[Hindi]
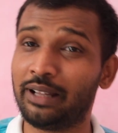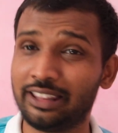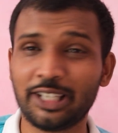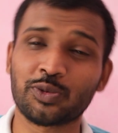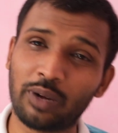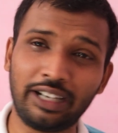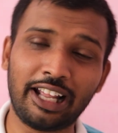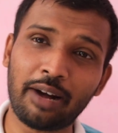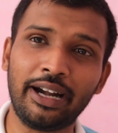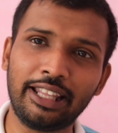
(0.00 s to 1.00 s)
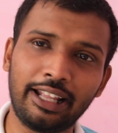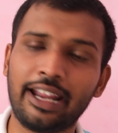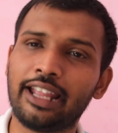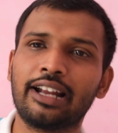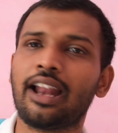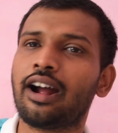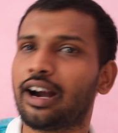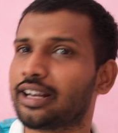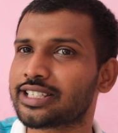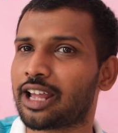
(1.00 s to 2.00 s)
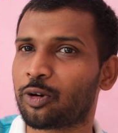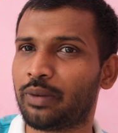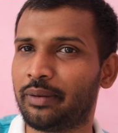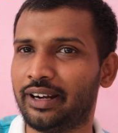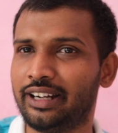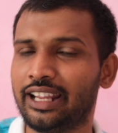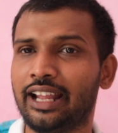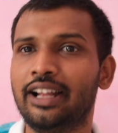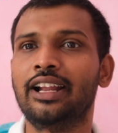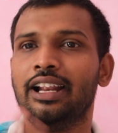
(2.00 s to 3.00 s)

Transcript: बत्तीस वन टेराबाइट दे रहे हैं एक लाख आठ हज़ार रुपए में ठीक है